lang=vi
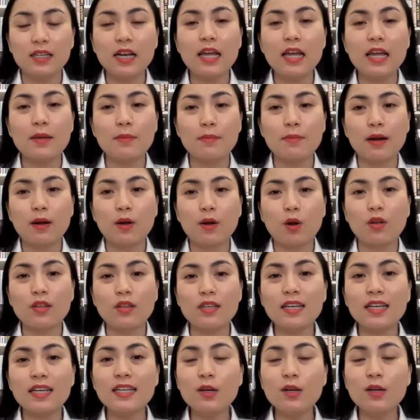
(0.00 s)
để mà có
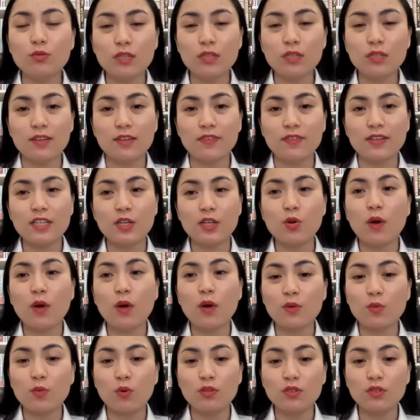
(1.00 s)
những cái điều chỉnh về chế độ
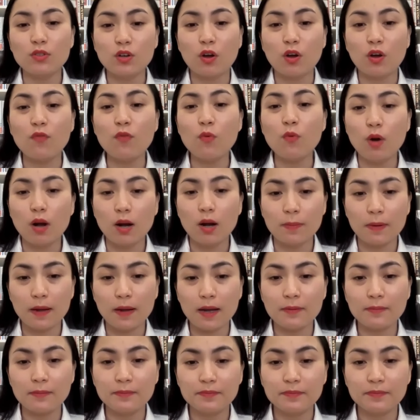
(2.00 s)
ăn uống cho nó phù hợp
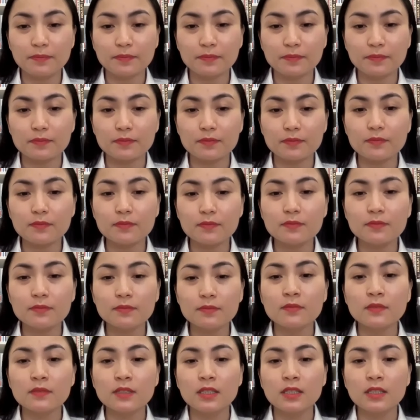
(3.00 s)
ha
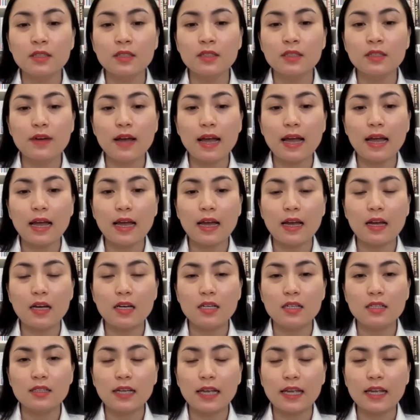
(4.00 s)
và
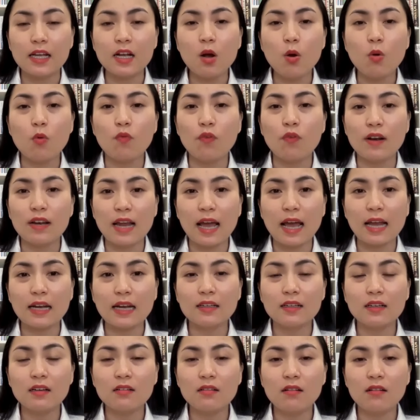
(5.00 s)
cái khẩu phần
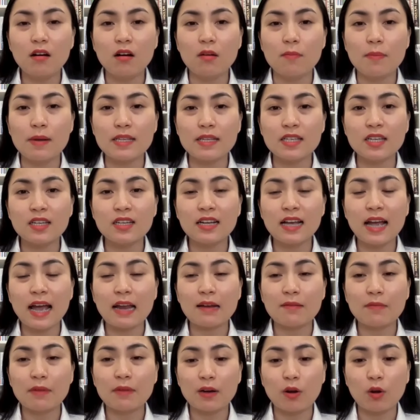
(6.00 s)
ăn á, ở bệnh nhân
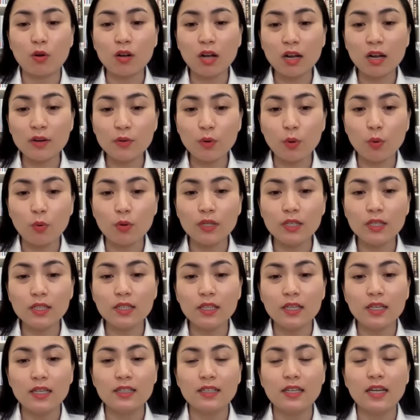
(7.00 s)
gan mà nó cân đối
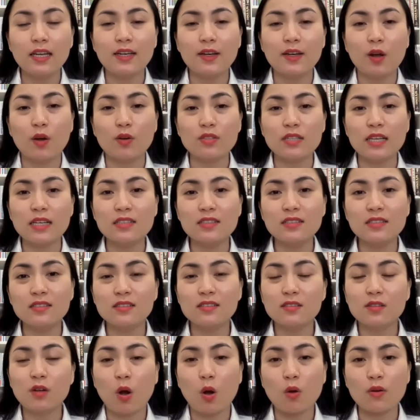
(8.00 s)
thì nó sẽ
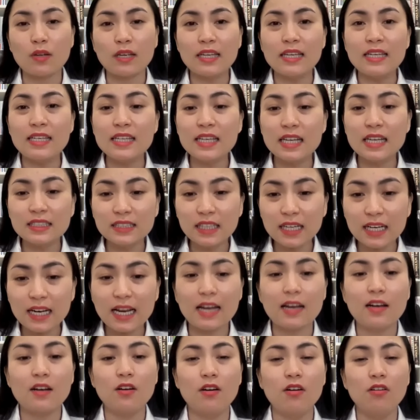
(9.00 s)
có cái ý nghĩa rất
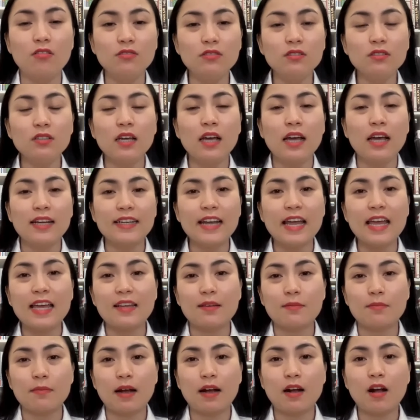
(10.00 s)
là lớn
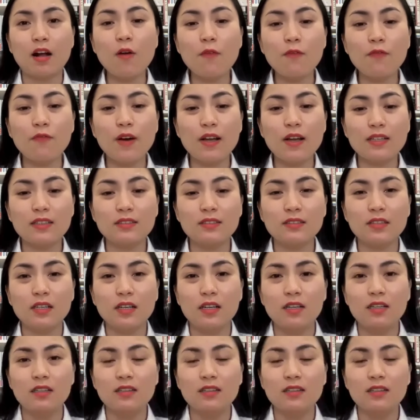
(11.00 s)
để mà góp phần